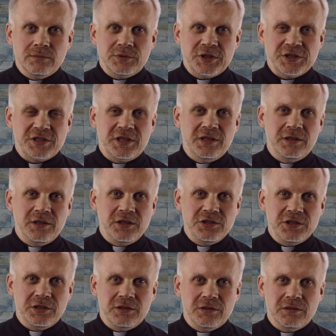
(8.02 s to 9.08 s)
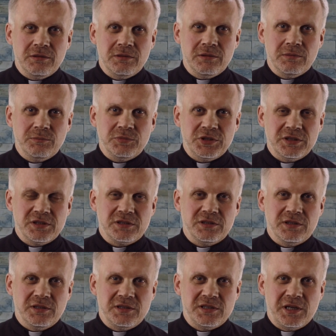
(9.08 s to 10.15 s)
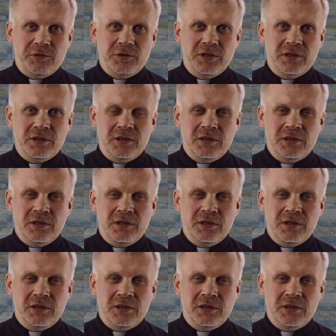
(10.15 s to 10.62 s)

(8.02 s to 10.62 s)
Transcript: przez ten tydzień, przez y, cały y,